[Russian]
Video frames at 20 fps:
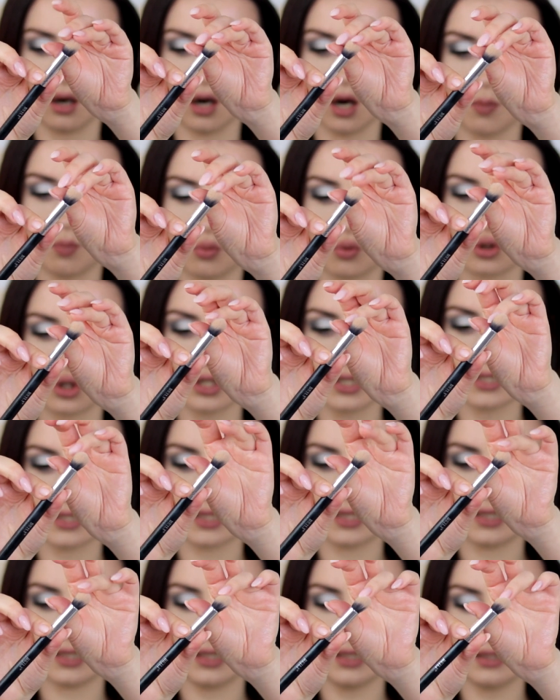а,
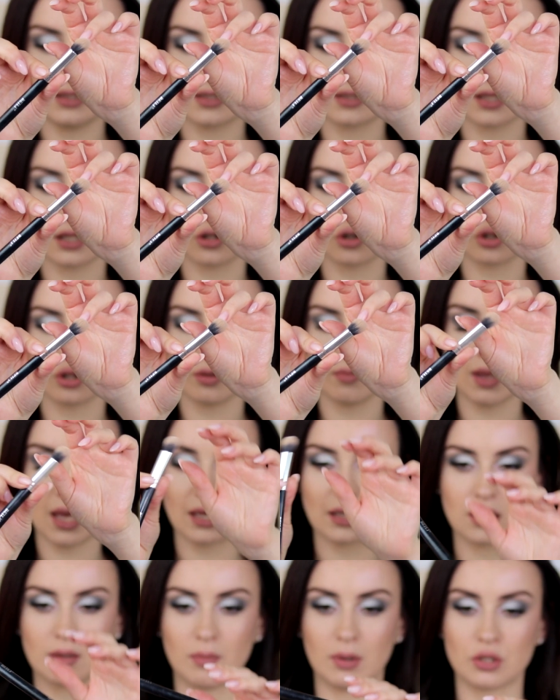пушистый и достаточно
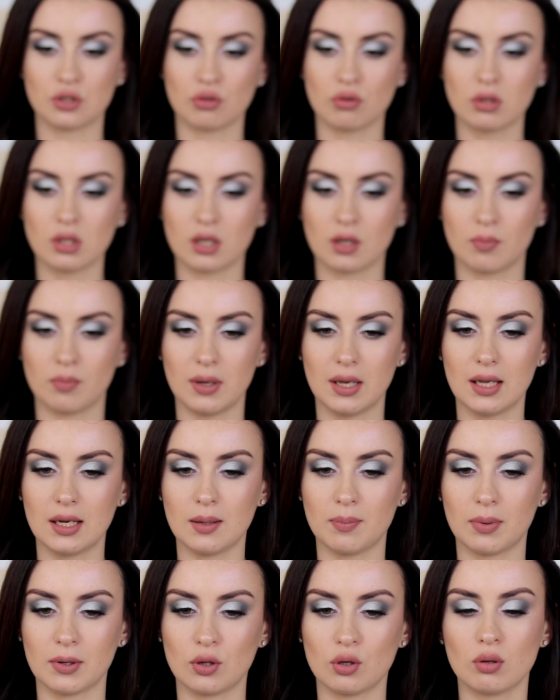мягкий бочонок
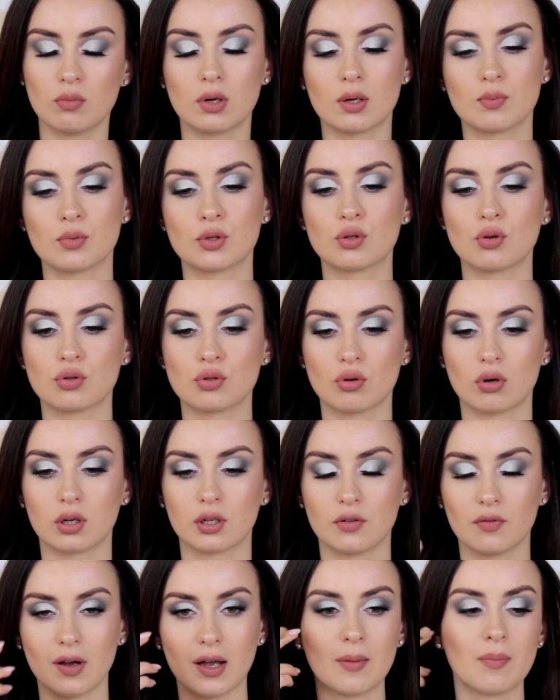Бейли под номером
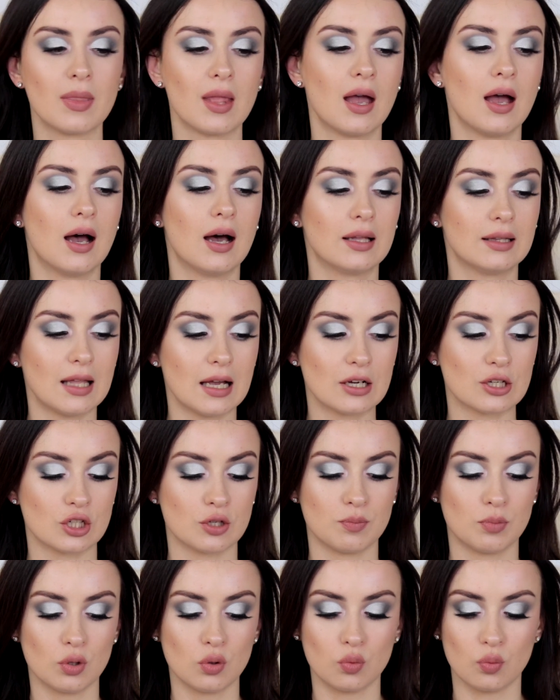142.
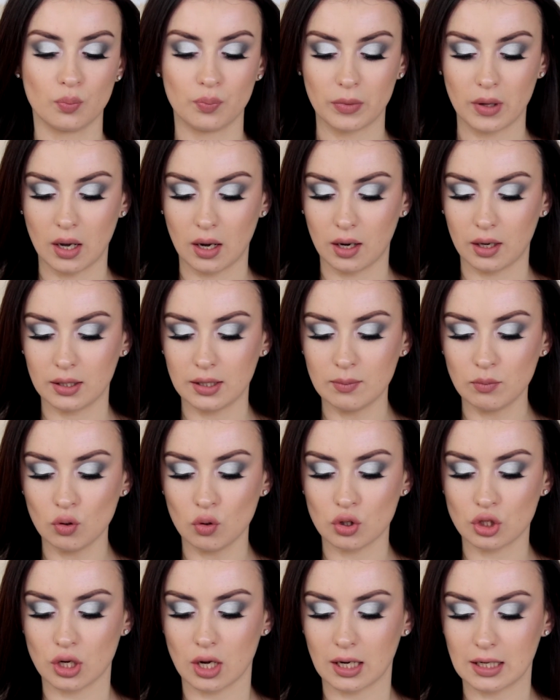Также беру а,
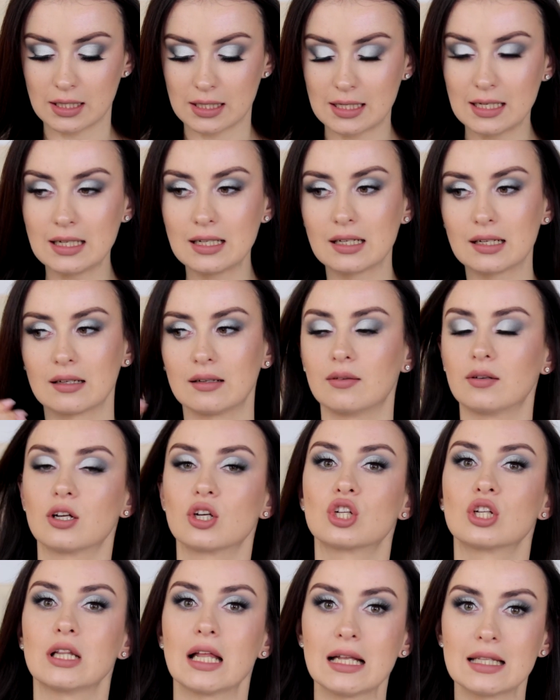немножко консилера,
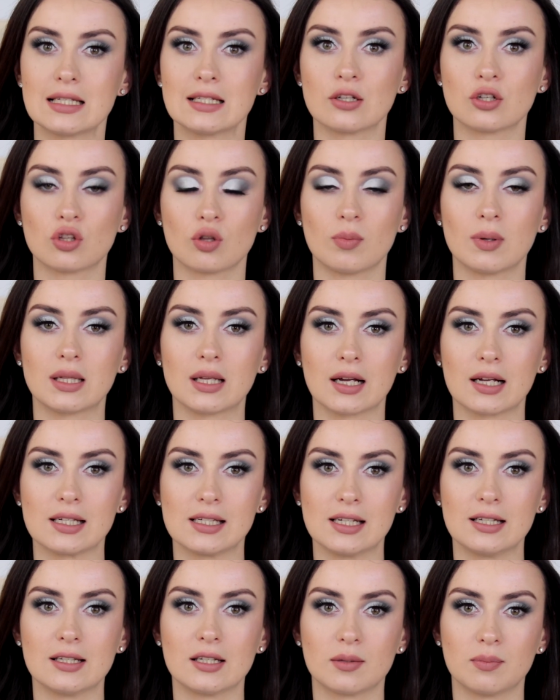желательно, чтобы этот
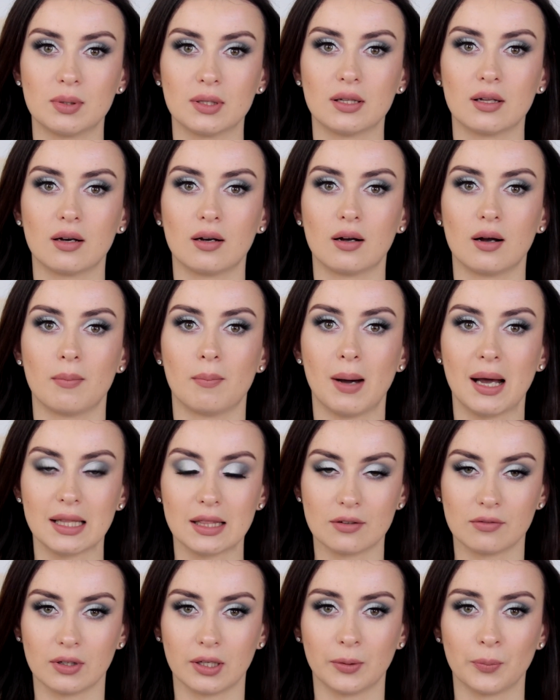консилер был
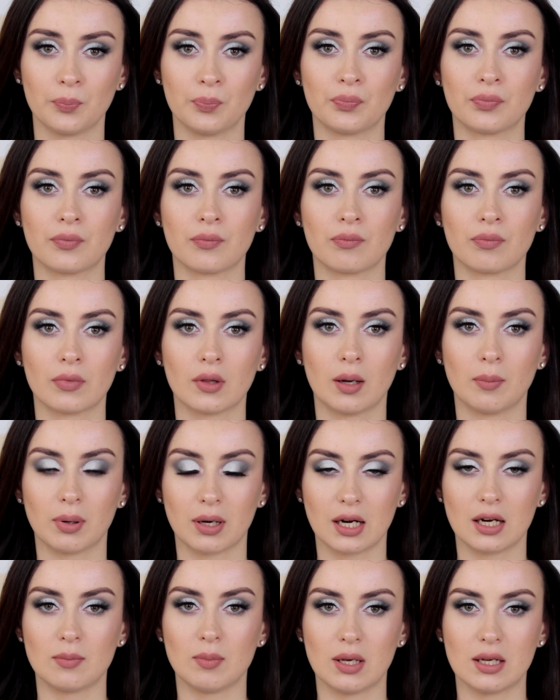матовый, по
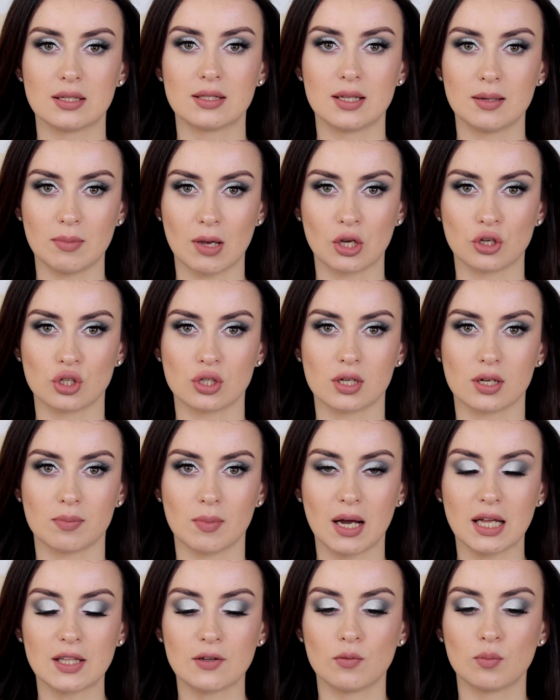крайней мере, стремящийся к
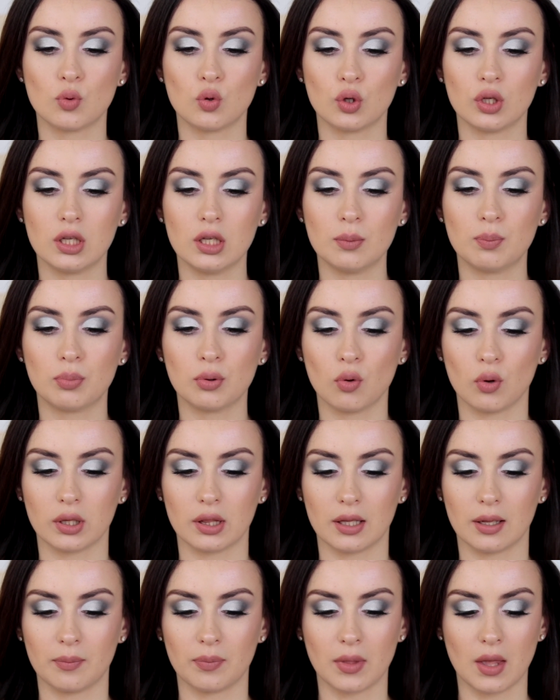матовому и
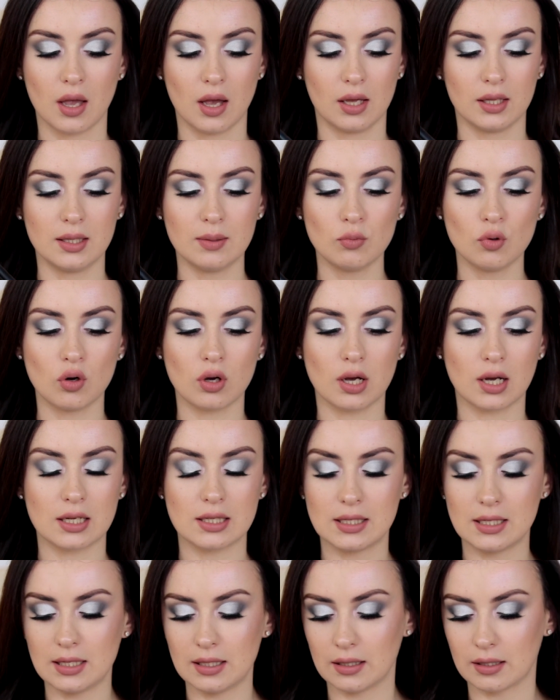плотный. Немного
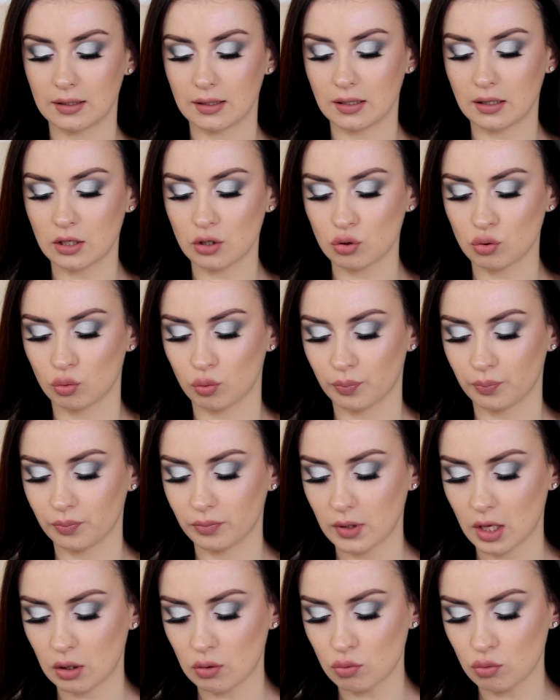консилера наношу
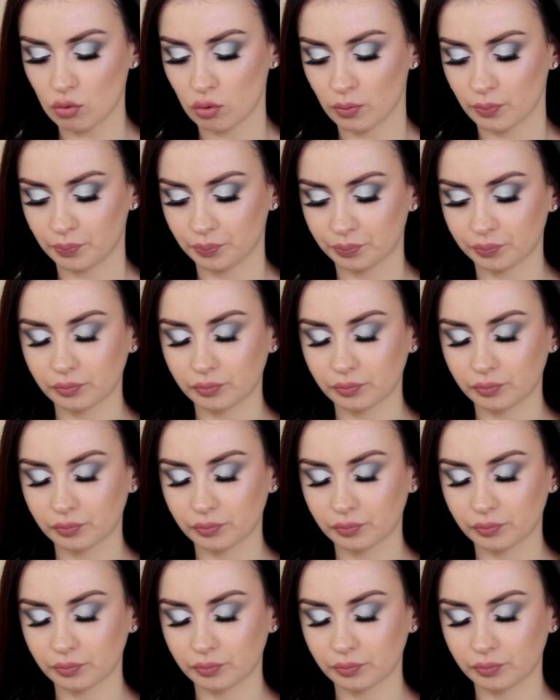на руку,